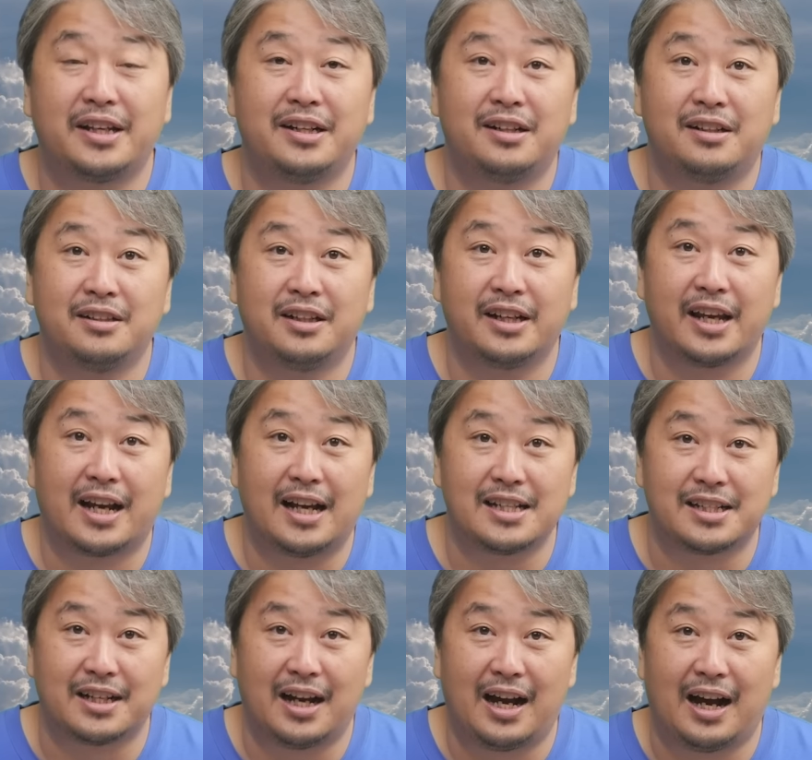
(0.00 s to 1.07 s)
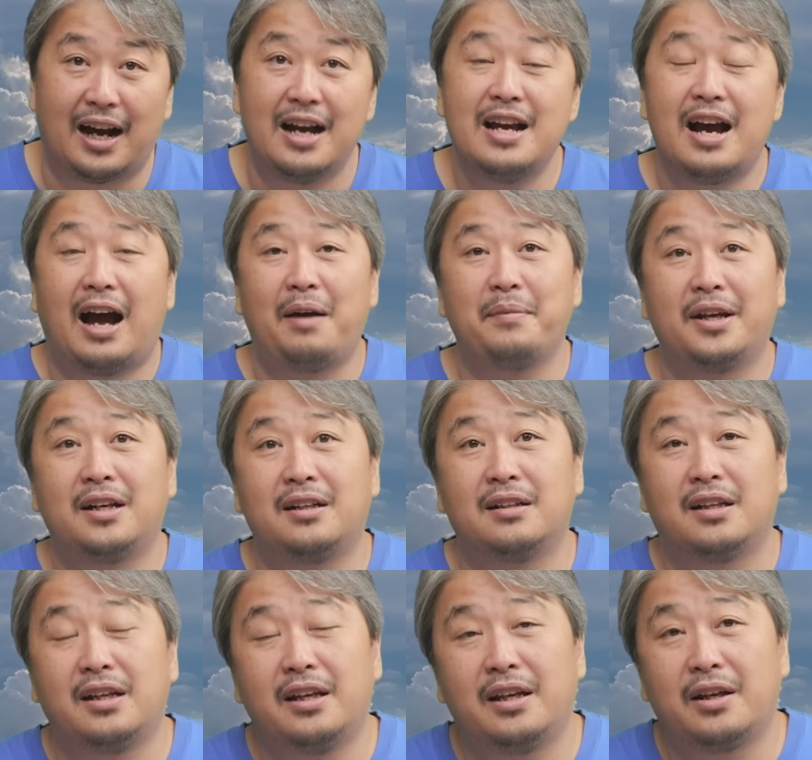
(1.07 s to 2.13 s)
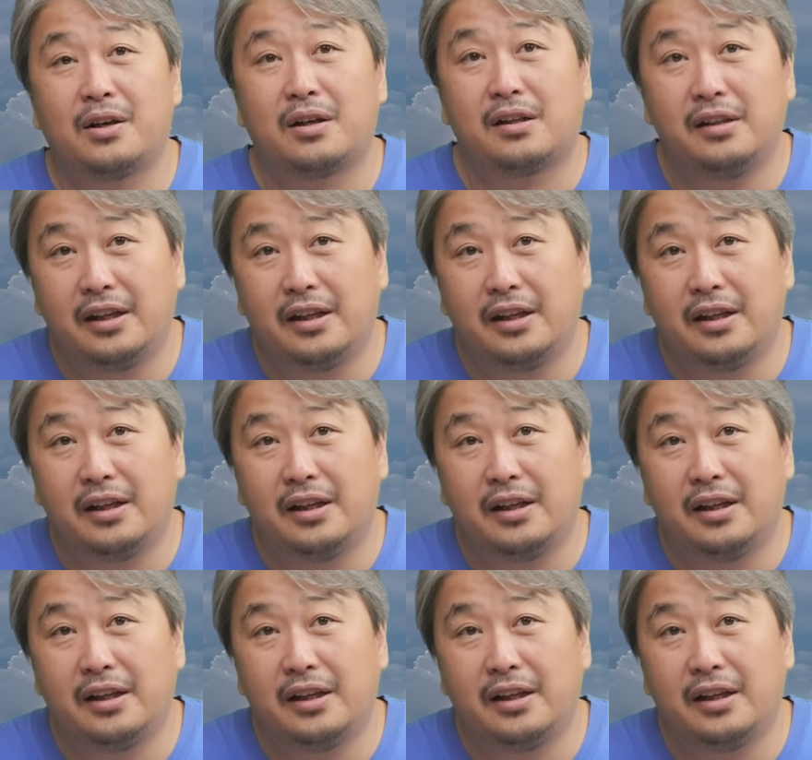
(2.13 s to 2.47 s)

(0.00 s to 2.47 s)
기능은 여기까지인가 하면은 이